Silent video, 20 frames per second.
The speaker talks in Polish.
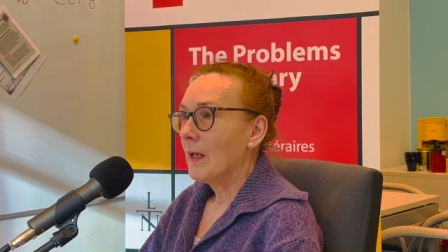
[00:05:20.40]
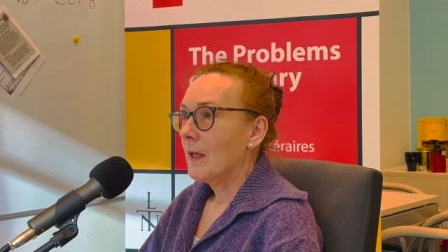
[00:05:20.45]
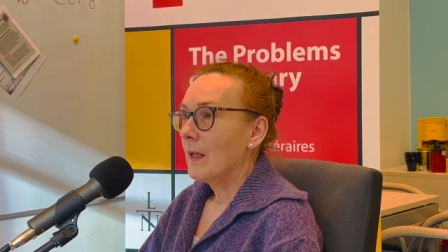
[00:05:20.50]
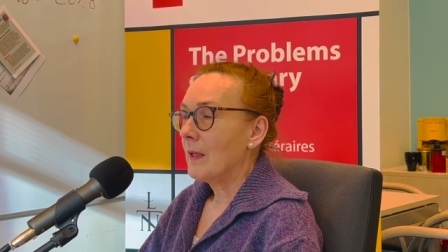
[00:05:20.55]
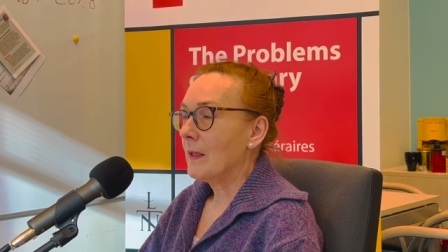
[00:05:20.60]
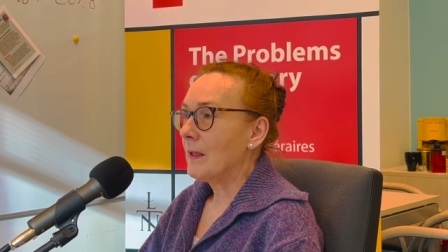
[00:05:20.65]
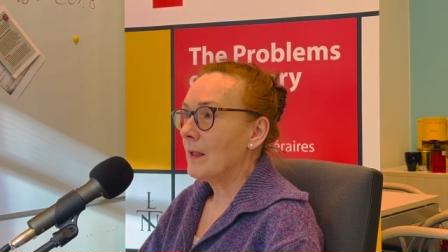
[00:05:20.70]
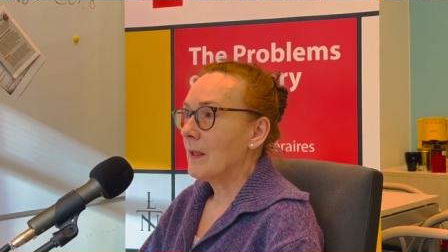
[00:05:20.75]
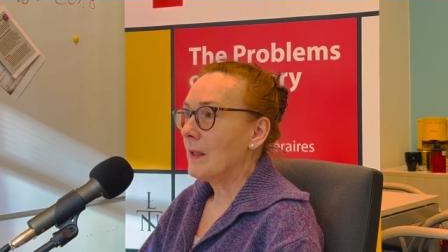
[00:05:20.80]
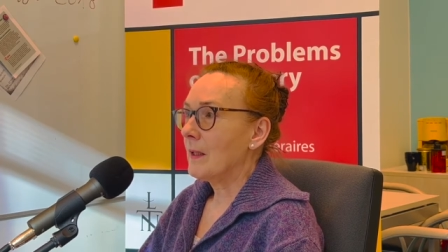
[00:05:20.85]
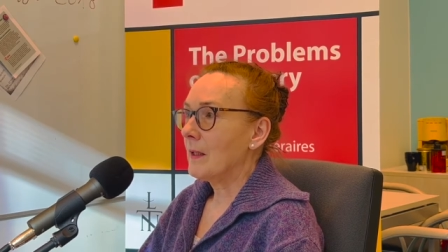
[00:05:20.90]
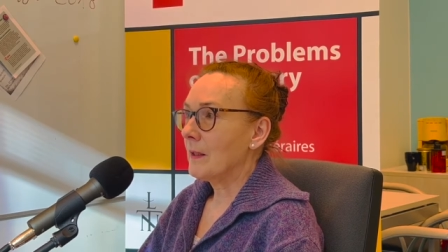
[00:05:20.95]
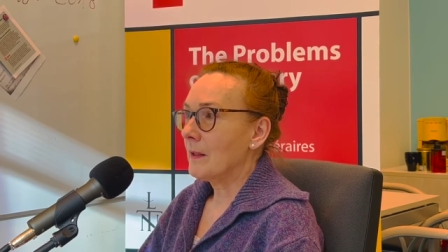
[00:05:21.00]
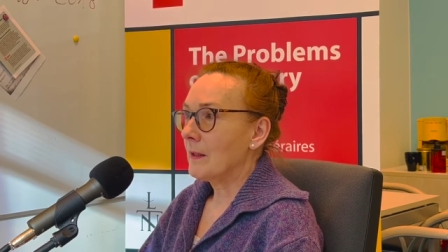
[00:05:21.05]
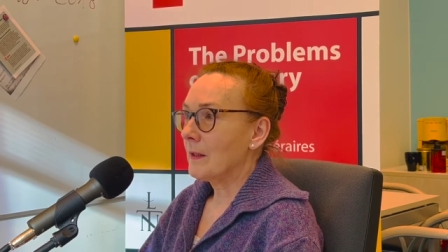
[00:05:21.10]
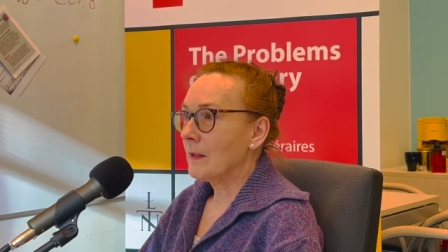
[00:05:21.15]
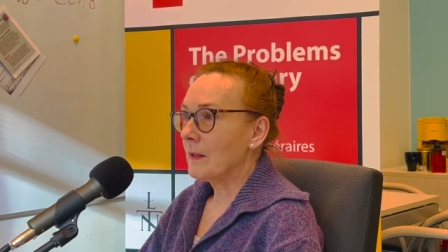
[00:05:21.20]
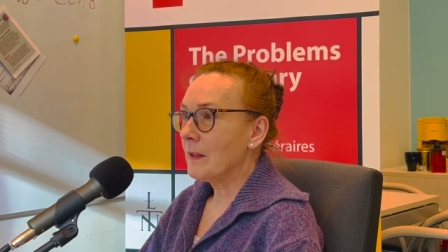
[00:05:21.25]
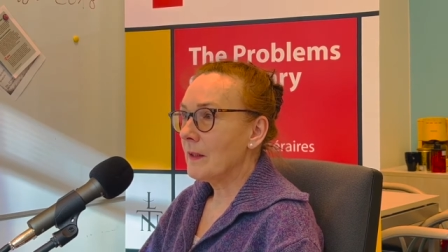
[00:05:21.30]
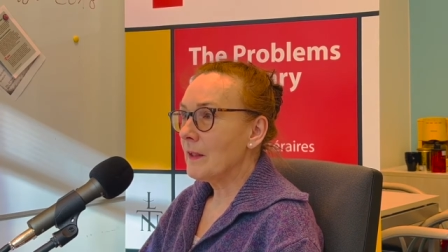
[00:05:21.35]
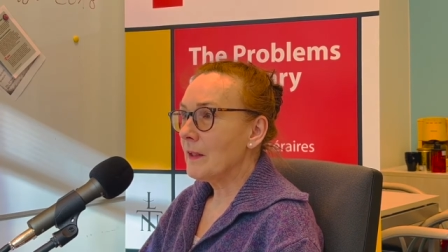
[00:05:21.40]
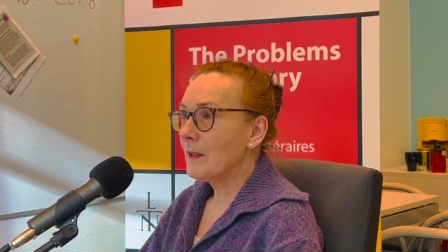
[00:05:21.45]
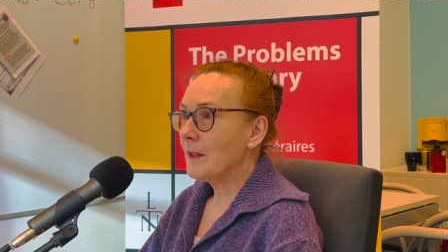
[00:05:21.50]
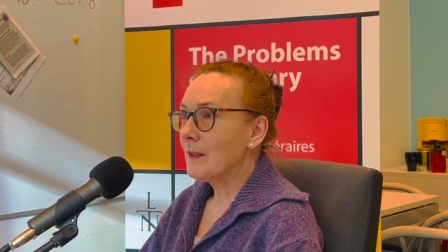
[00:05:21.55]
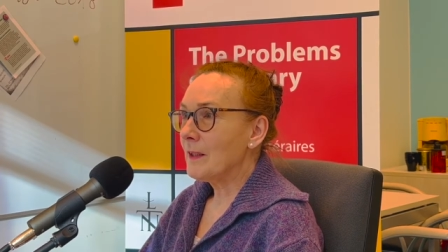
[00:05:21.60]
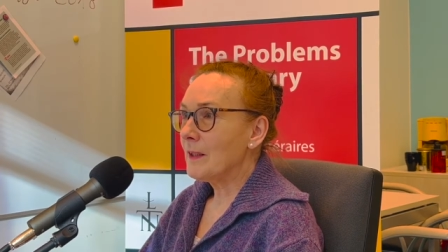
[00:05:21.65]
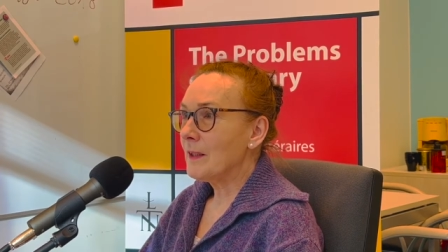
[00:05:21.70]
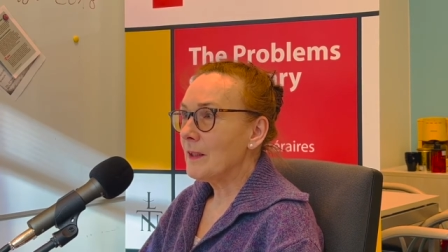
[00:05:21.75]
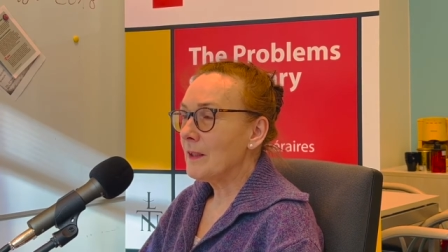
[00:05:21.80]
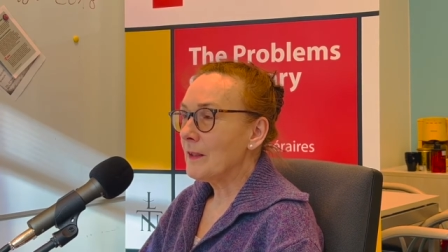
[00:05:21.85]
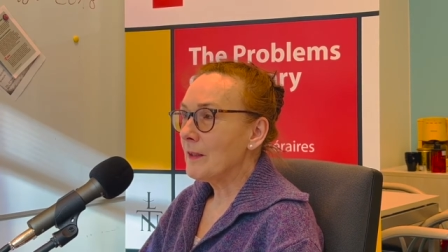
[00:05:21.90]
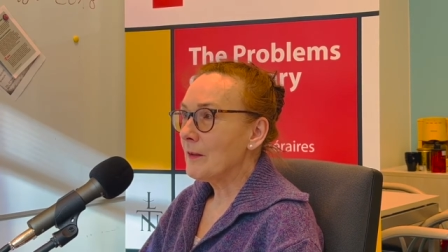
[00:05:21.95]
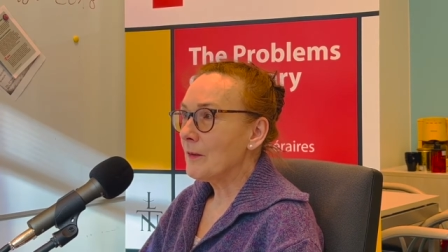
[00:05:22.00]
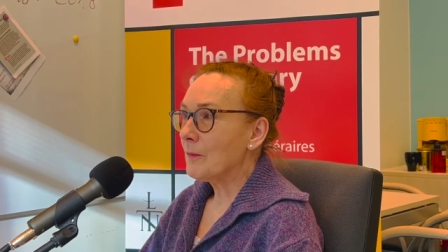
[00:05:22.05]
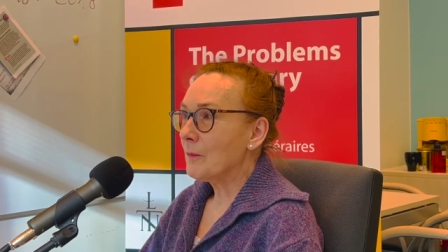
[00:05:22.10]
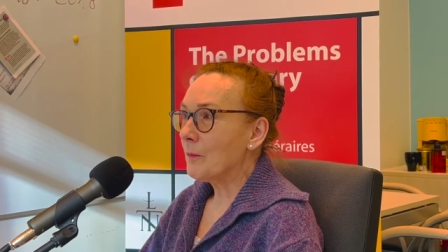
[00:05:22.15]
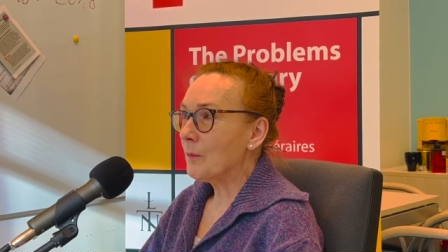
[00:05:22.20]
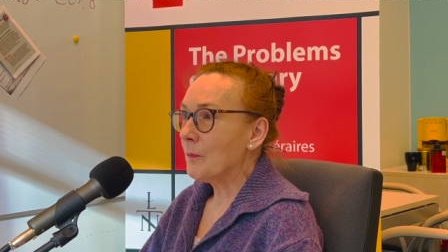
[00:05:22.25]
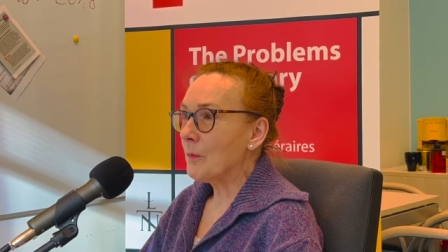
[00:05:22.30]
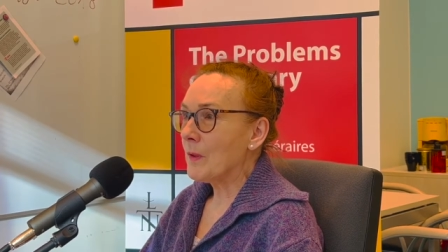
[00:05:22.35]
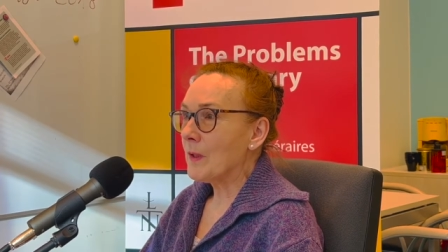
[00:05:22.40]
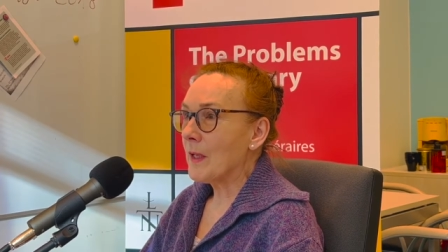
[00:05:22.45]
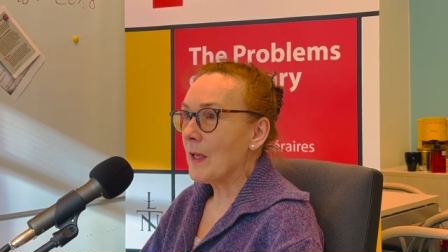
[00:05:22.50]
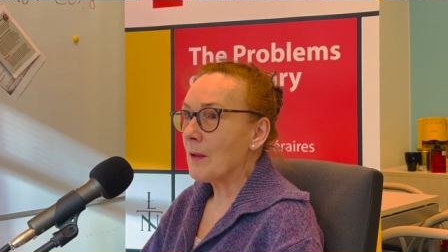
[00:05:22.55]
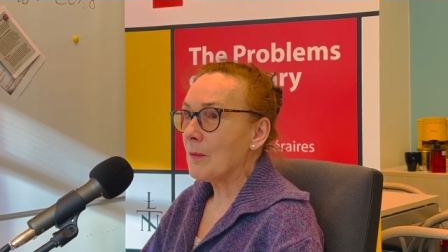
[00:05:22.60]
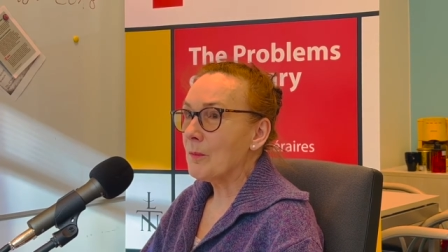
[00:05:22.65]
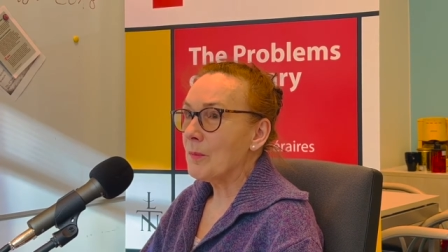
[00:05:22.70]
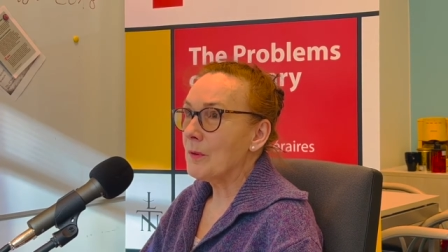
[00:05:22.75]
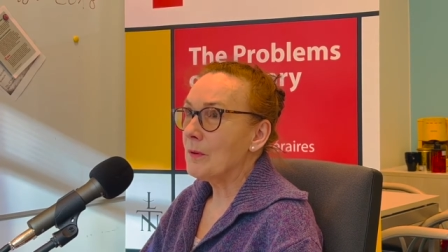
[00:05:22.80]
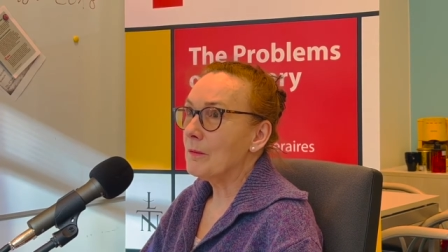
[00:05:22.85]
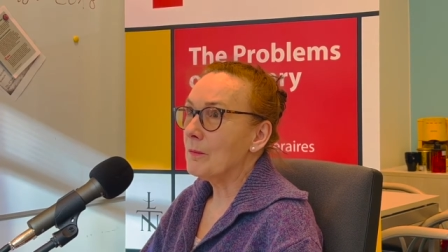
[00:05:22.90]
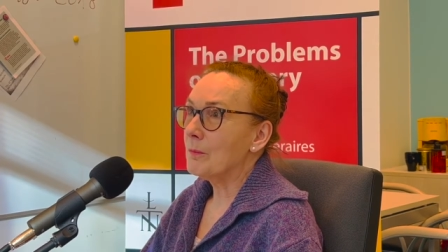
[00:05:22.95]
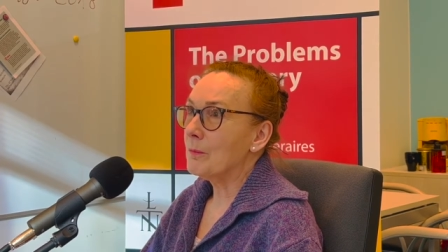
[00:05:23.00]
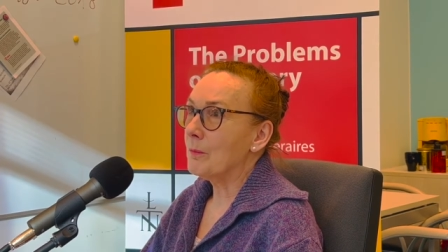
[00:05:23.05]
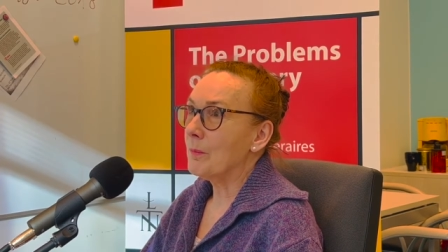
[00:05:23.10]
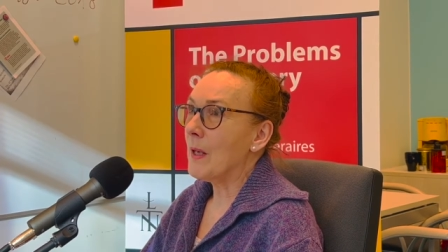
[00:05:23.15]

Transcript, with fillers: e, i jakby